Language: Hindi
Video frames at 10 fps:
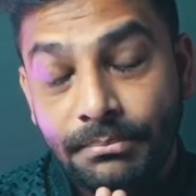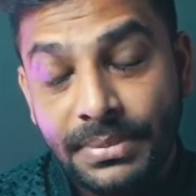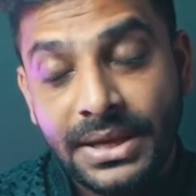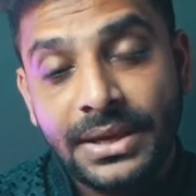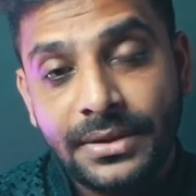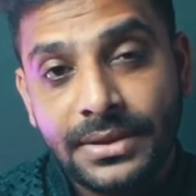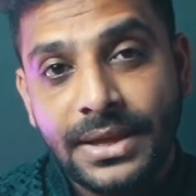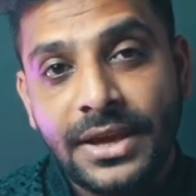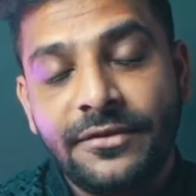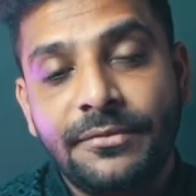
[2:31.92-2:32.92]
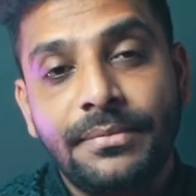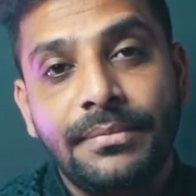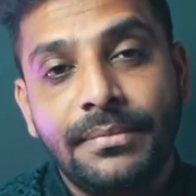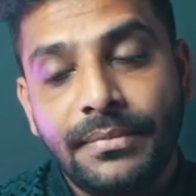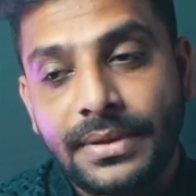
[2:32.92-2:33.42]
बी सेफ
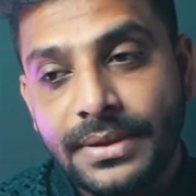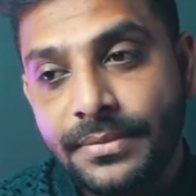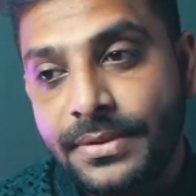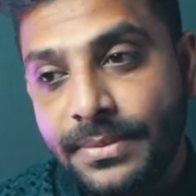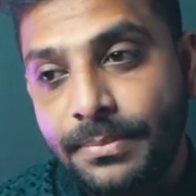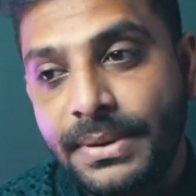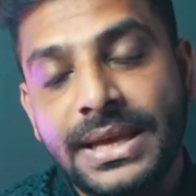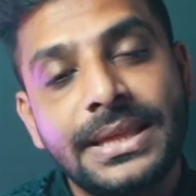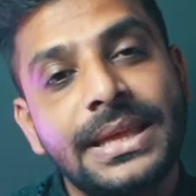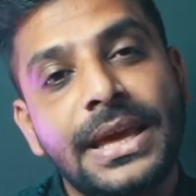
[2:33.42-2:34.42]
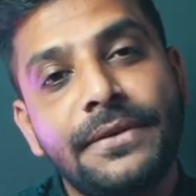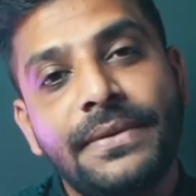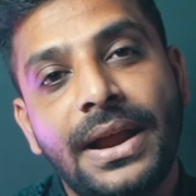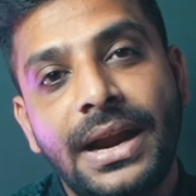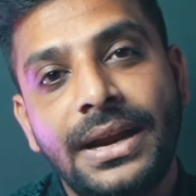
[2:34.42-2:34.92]
प्ले सेफ
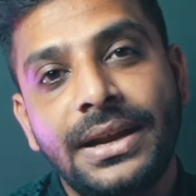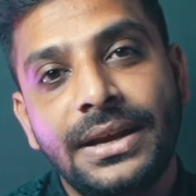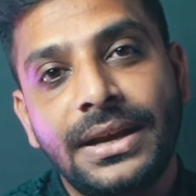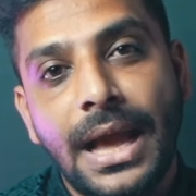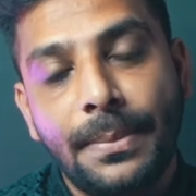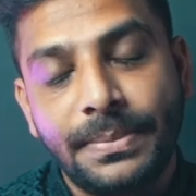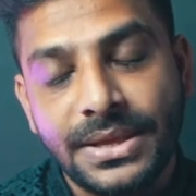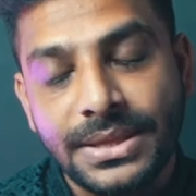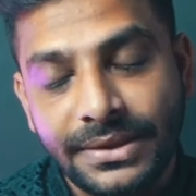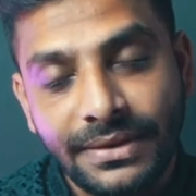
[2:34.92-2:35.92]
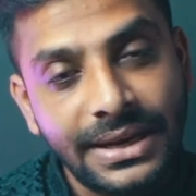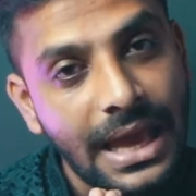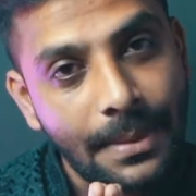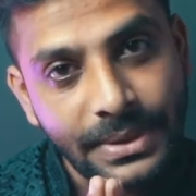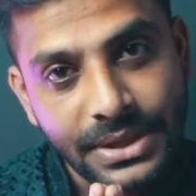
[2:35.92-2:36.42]
एंड हैप्पीएस्ट दिवाली
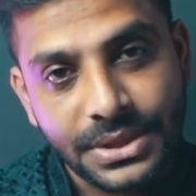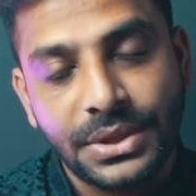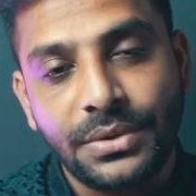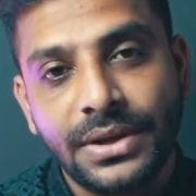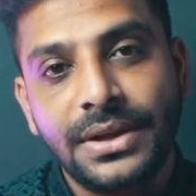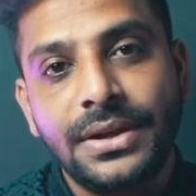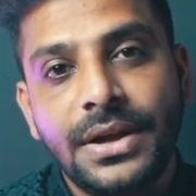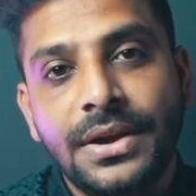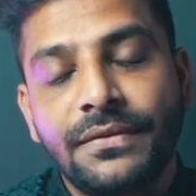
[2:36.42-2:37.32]
हैप्पीएस्ट न्यू ईयर